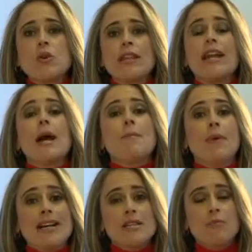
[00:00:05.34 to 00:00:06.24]
solidaria
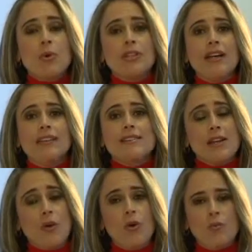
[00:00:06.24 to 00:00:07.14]
más importantes
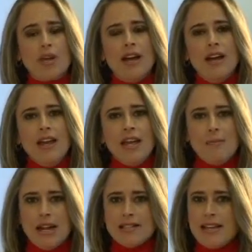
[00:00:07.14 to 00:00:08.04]
en Colombia y
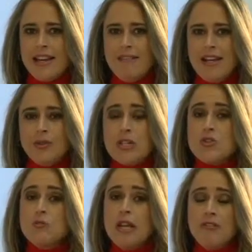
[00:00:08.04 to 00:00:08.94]
para seguir hablando de
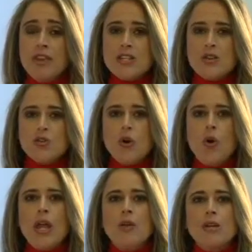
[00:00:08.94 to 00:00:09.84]
sus beneficios,
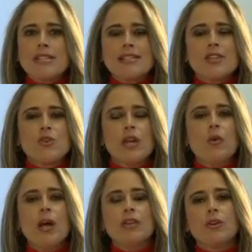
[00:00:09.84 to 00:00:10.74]
hoy en nuestra sección
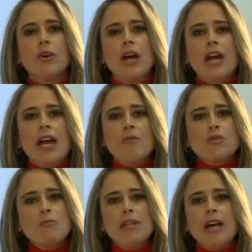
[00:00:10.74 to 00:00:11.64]
Encuentro
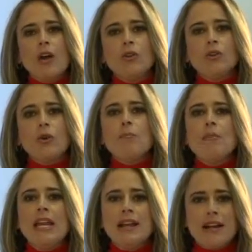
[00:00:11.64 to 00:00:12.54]
hemos invitado al doctor
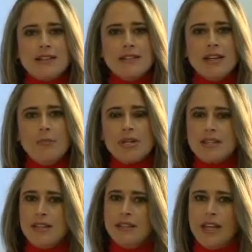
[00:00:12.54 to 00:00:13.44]
Miller García,
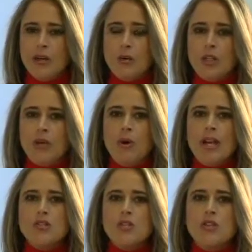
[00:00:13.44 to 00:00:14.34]
presidente ejecutivo de
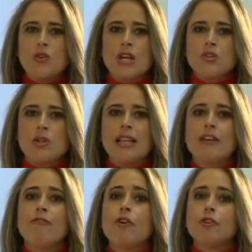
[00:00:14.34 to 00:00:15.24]
la Asociación Nacional
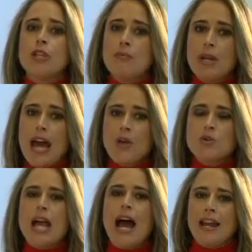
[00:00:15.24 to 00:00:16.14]
de Fondos de
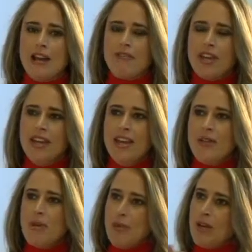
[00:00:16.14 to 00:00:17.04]
Empleados, ANALFE.
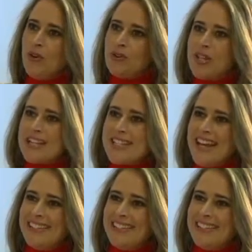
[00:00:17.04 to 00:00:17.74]
Bienvenido, doctor García.